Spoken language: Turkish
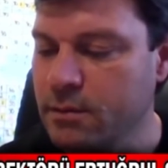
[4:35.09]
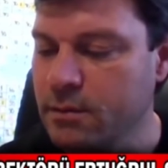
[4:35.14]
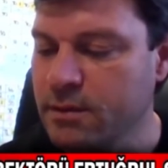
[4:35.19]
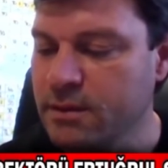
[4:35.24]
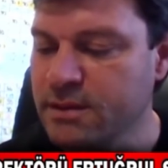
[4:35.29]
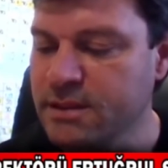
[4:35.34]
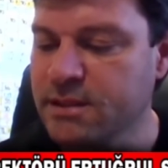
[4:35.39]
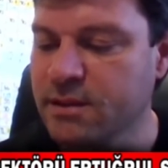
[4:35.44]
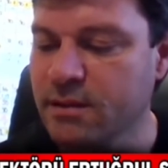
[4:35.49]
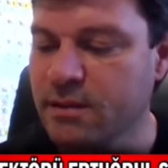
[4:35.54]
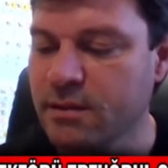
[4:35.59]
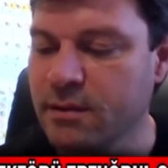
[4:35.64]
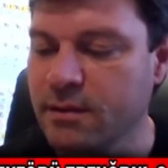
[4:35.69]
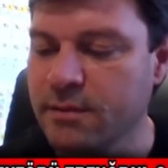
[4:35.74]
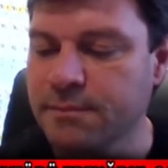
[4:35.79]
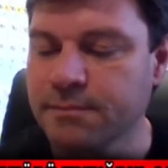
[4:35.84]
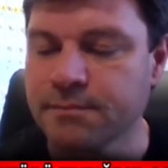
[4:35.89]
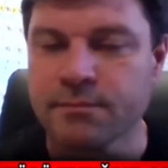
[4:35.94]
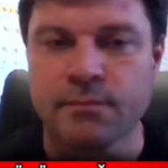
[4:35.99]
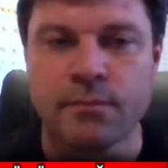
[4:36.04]

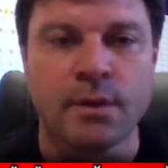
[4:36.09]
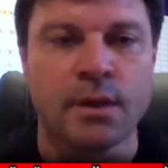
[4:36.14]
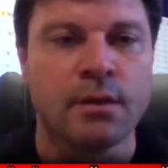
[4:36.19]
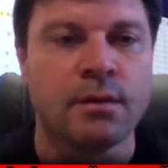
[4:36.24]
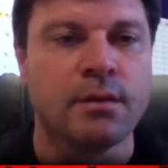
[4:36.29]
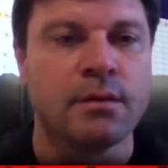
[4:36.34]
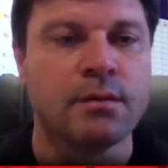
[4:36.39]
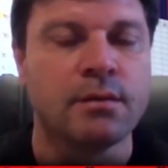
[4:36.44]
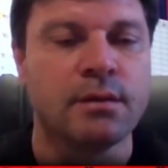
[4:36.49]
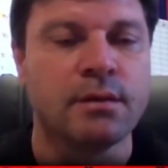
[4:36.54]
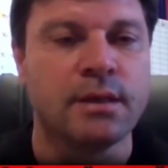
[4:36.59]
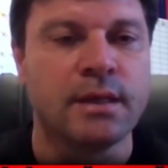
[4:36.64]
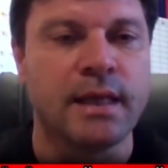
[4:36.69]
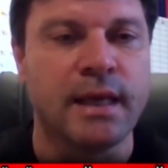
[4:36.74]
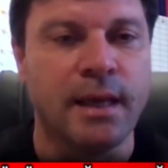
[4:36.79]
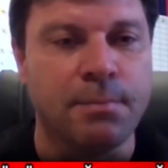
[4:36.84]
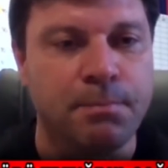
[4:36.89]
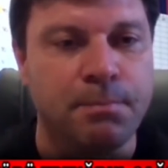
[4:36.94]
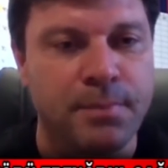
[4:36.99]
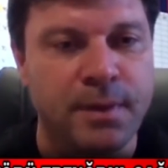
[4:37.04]
inşallah e,
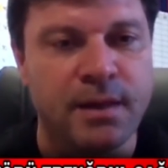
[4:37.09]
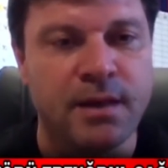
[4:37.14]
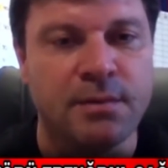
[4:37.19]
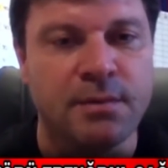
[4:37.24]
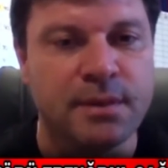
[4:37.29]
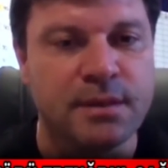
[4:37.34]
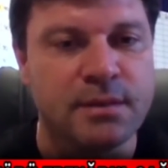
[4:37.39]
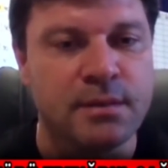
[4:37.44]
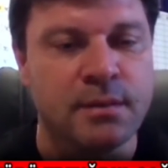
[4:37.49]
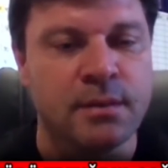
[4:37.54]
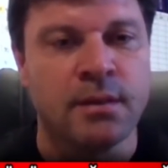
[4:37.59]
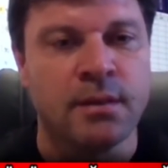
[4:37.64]
hep beraber